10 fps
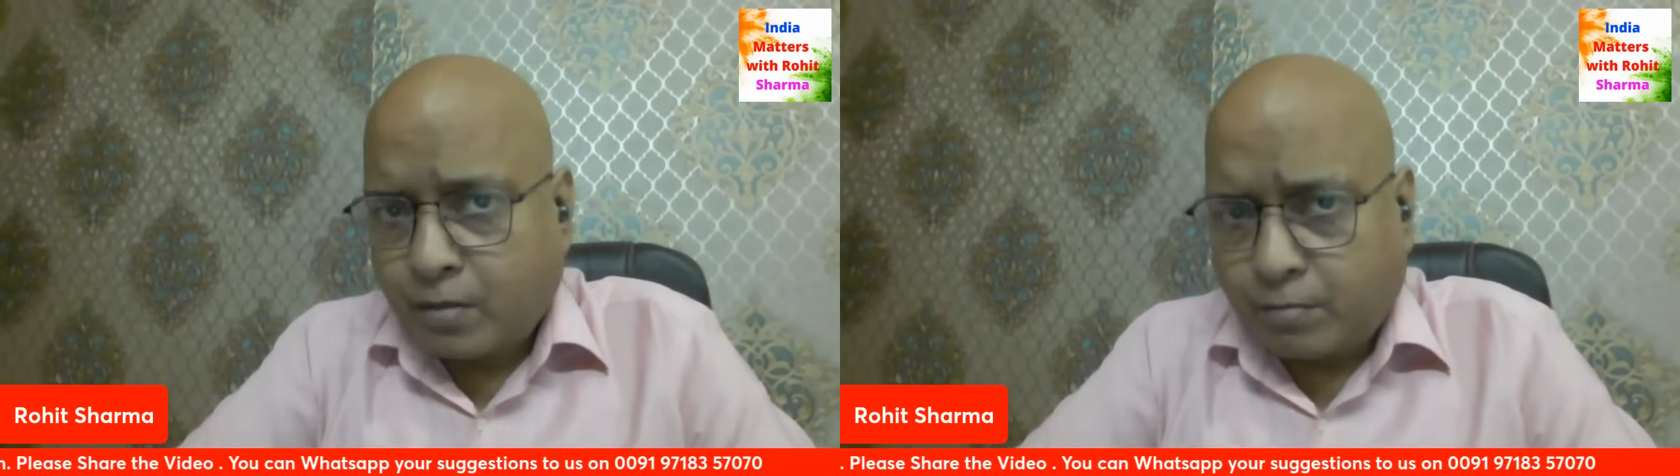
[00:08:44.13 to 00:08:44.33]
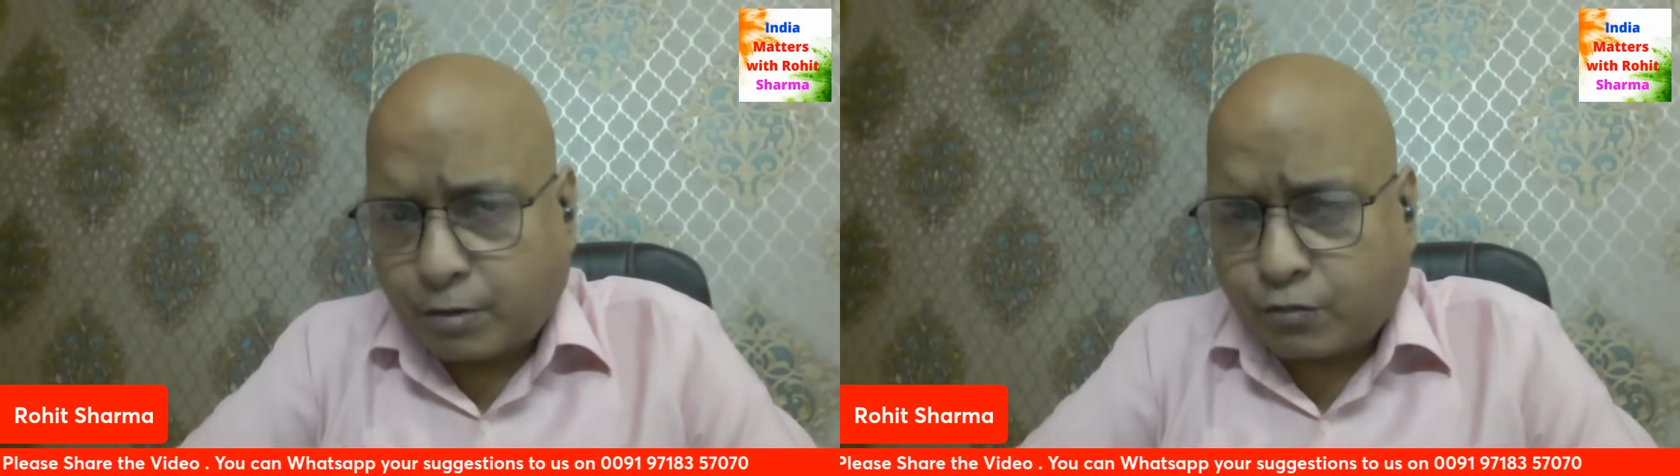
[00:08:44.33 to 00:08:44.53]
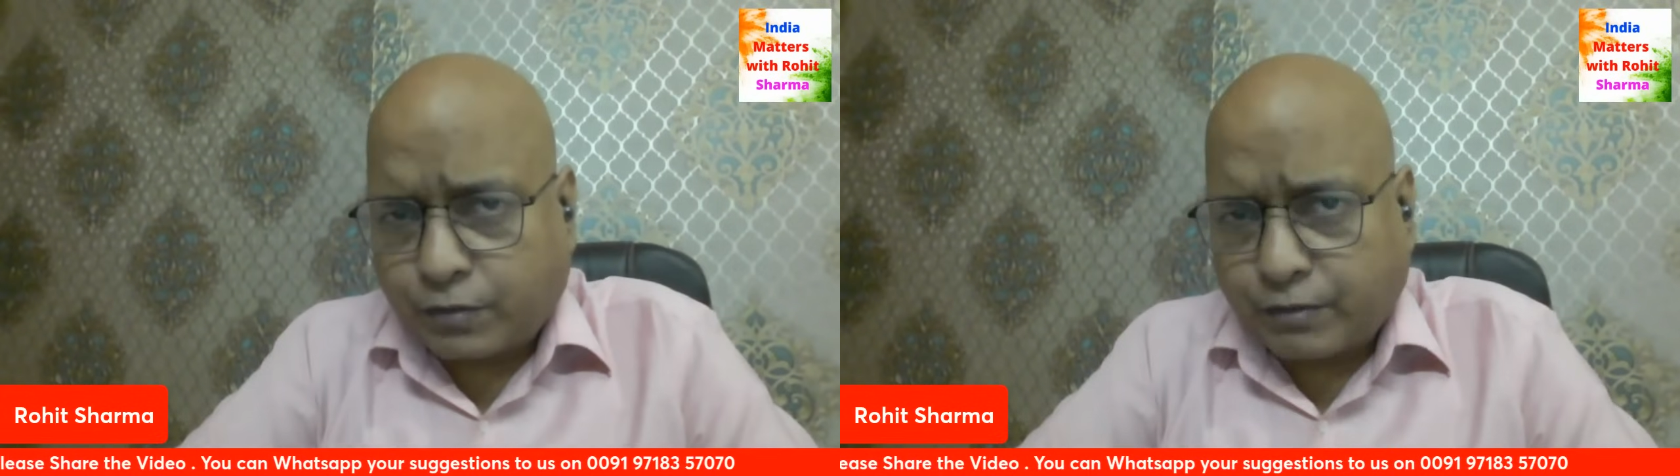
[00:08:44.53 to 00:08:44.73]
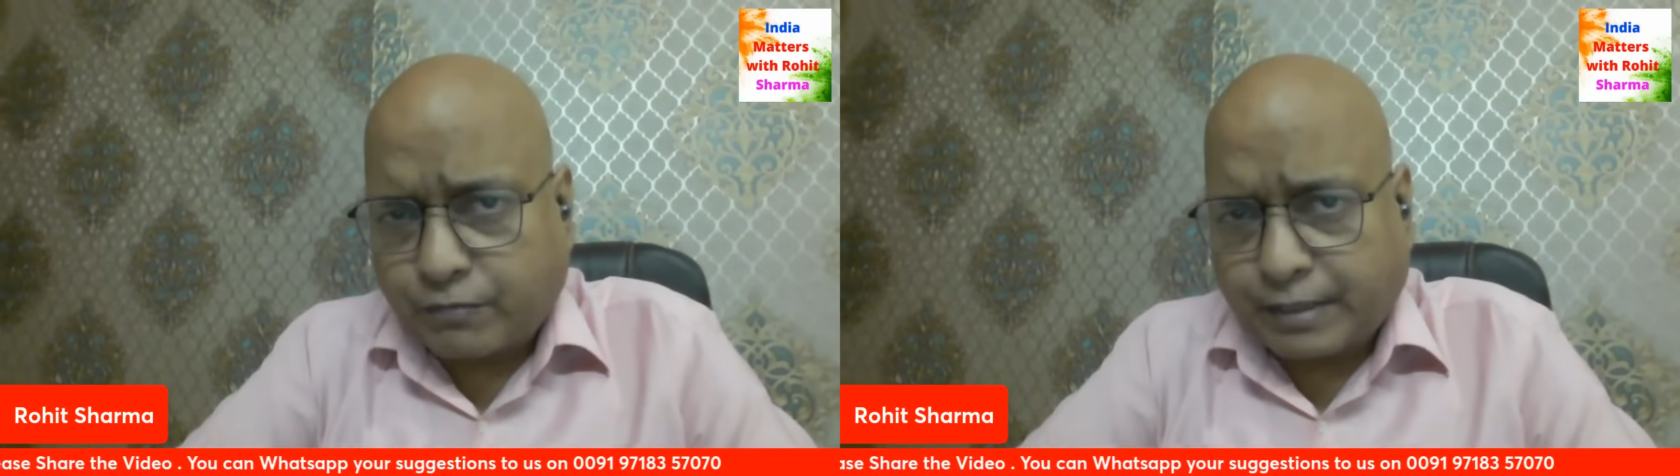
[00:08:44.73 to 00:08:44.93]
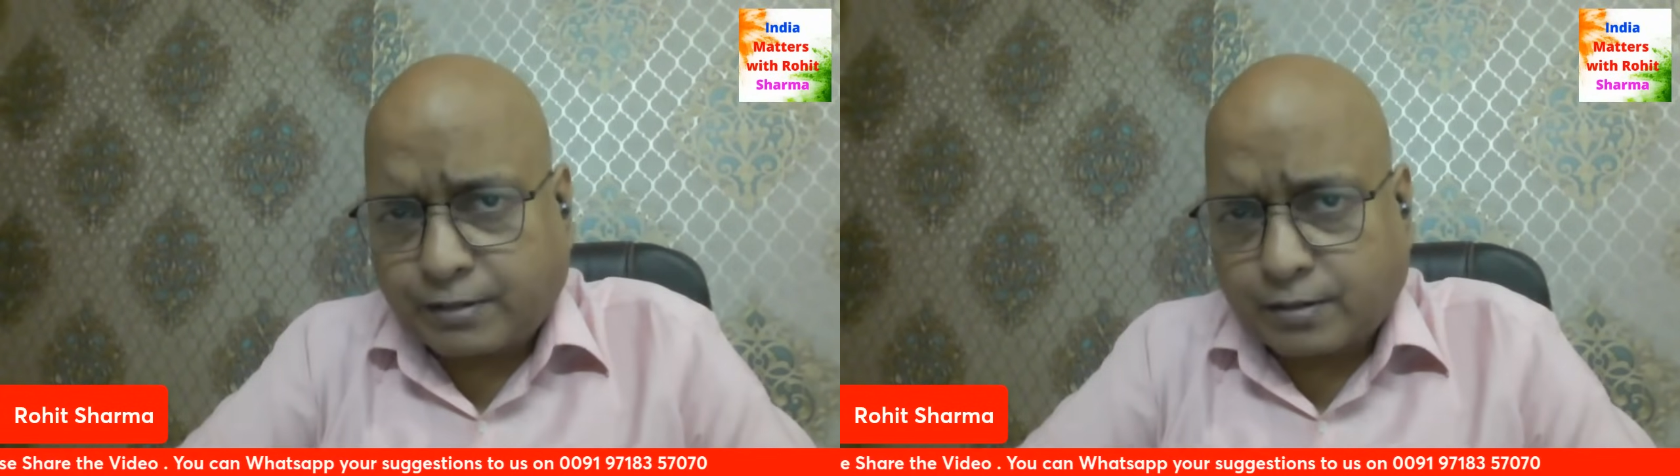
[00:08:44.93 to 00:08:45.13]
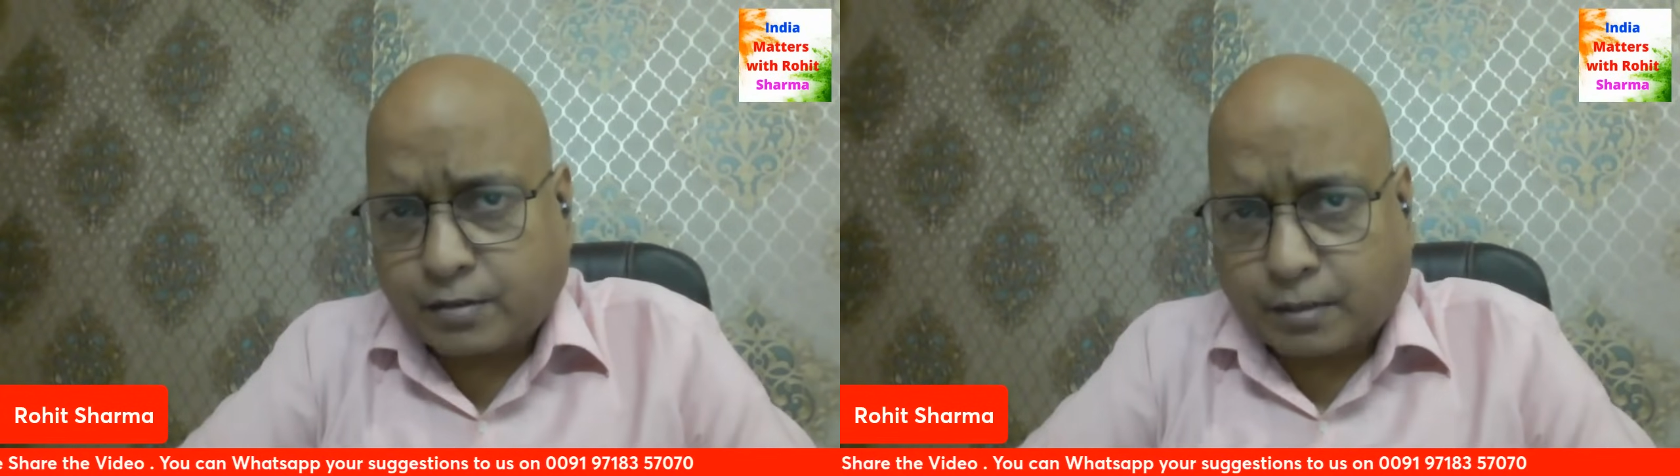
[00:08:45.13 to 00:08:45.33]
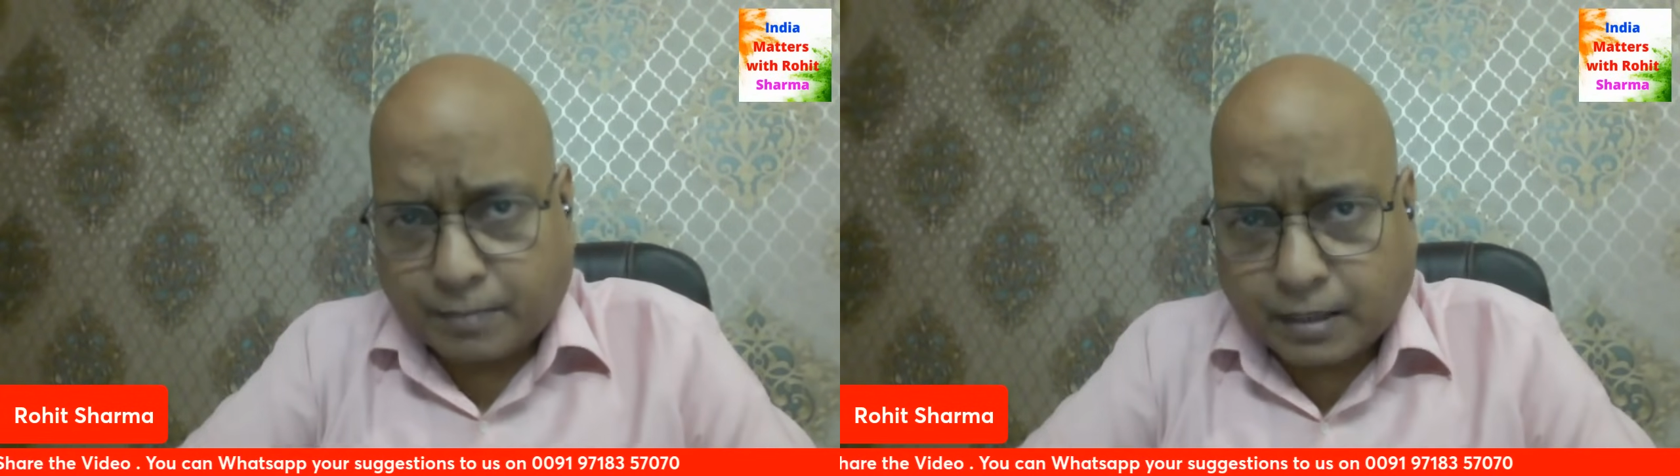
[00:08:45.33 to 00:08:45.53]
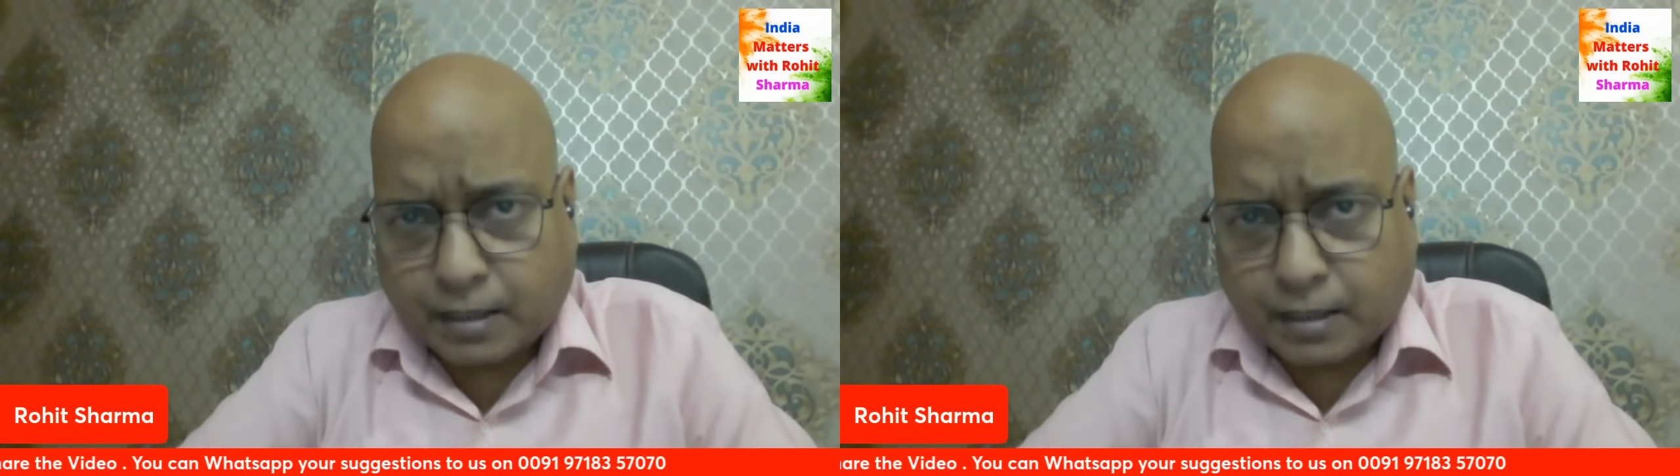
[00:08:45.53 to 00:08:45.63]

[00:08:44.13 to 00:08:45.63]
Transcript: बलूच फ्रीडम फाइटर्स अपना